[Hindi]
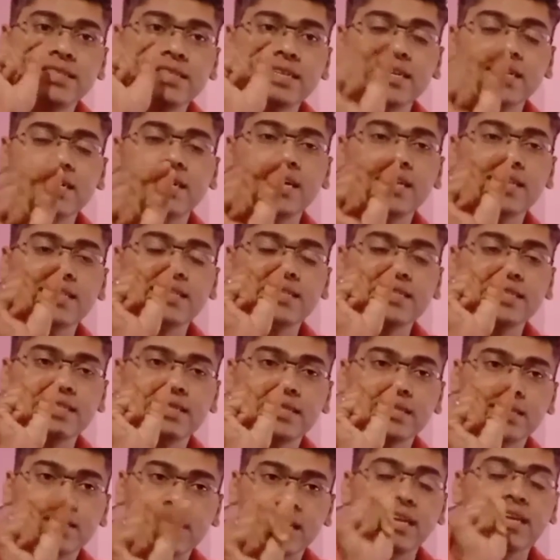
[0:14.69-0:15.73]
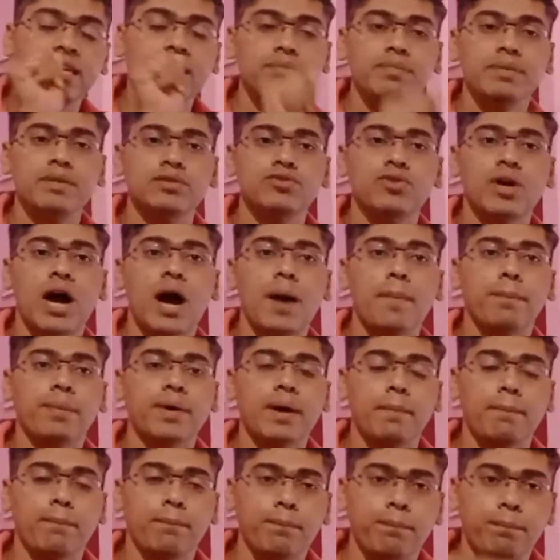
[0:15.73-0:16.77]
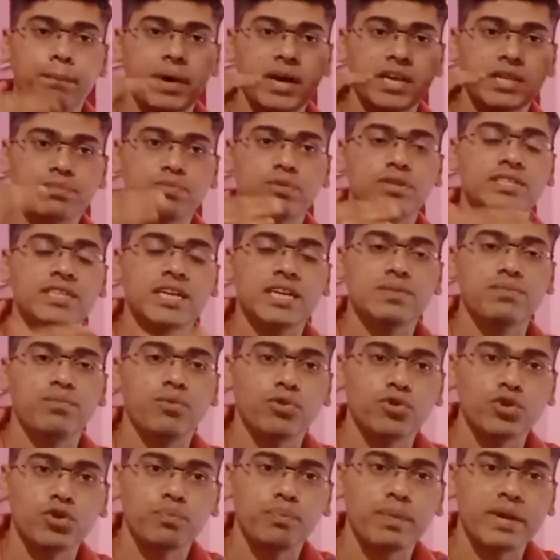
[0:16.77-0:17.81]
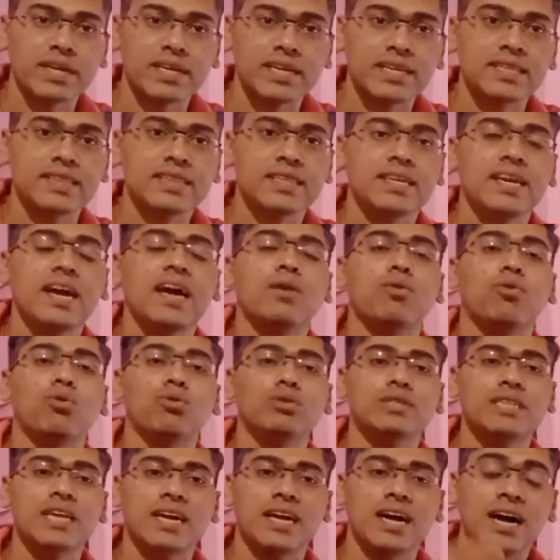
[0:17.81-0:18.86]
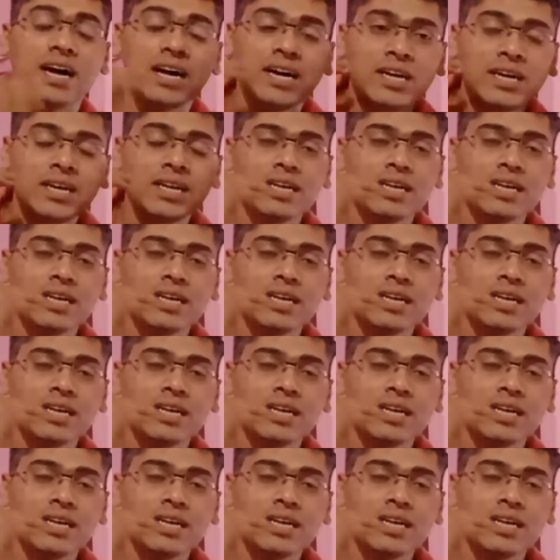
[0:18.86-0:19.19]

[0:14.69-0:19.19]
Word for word: सिंगल क्लिक में जो है आपका पासपोर्ट साइज फोटो बनके तैयार हो जाएगा